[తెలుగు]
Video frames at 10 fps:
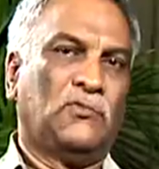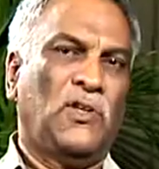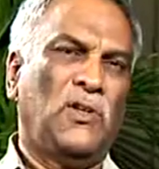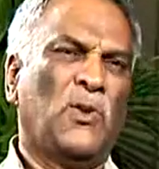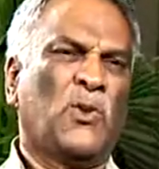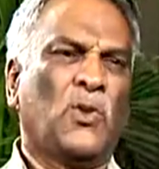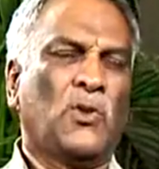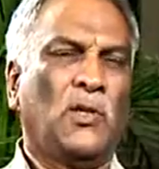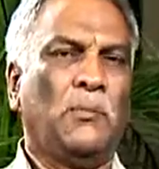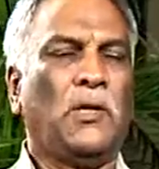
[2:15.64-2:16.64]
ఫెయిల్యూర్స్
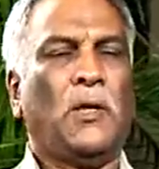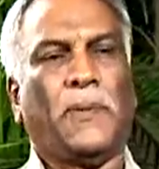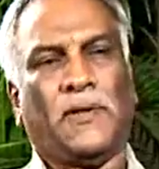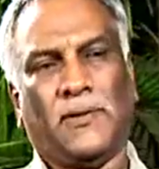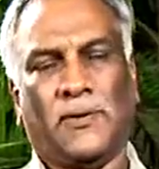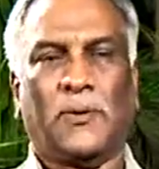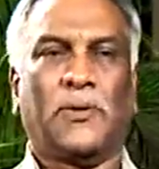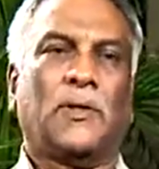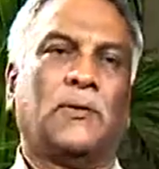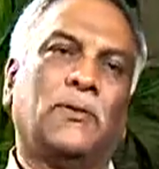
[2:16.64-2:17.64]
వచ్చినాయి మళ్ళీ పచ్చని
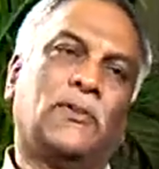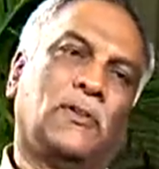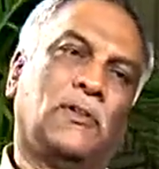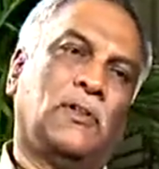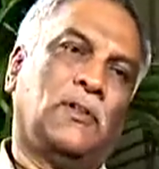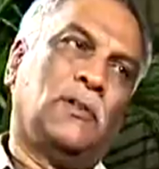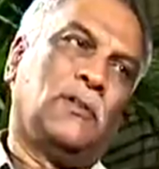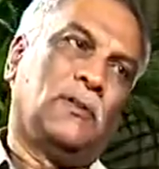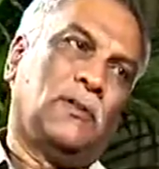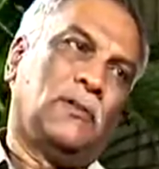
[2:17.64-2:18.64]
సంవత్సరం వచ్చింది
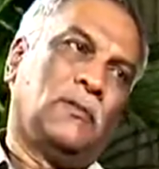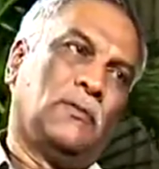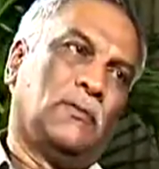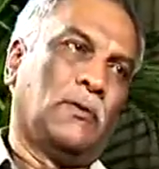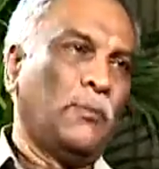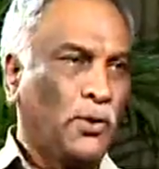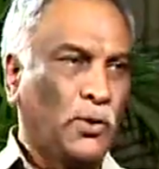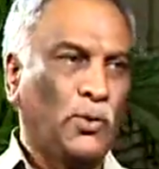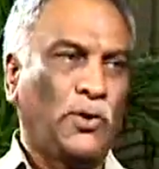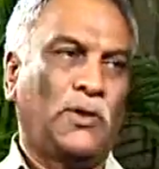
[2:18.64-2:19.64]
వన్ బై
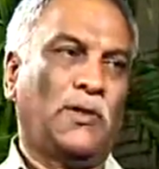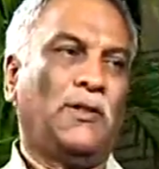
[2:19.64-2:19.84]
టూ హిట్